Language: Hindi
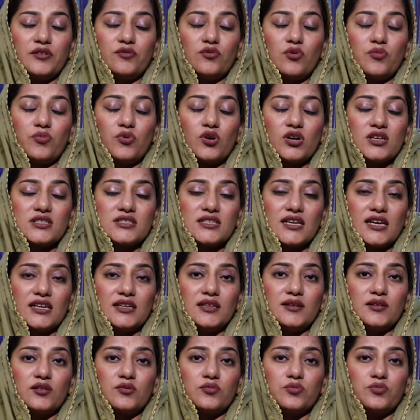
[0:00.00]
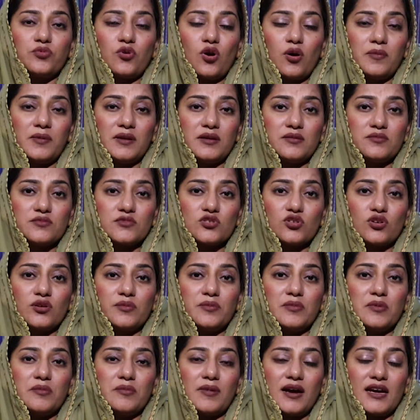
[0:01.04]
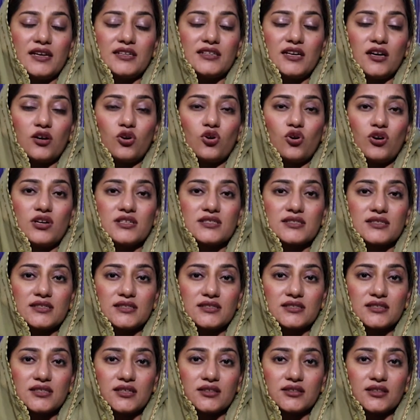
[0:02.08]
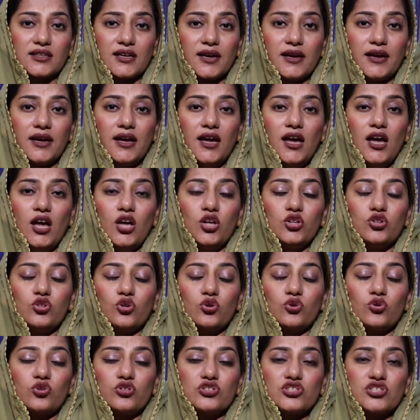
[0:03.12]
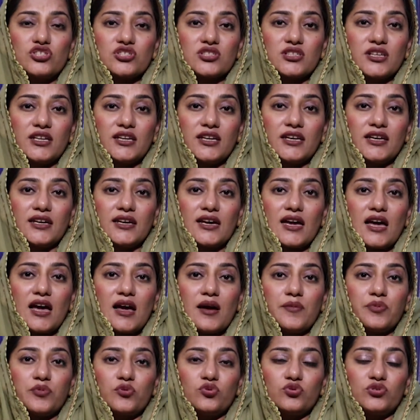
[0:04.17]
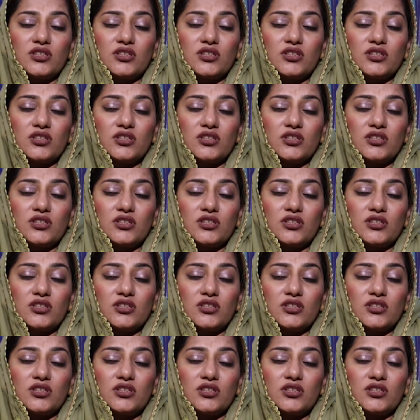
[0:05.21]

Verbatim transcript: फिर वो बहुत सारी प्रॉब्लम्स और बीमारियाँ कॉज कर सकता है तो कोशिश करें कि आप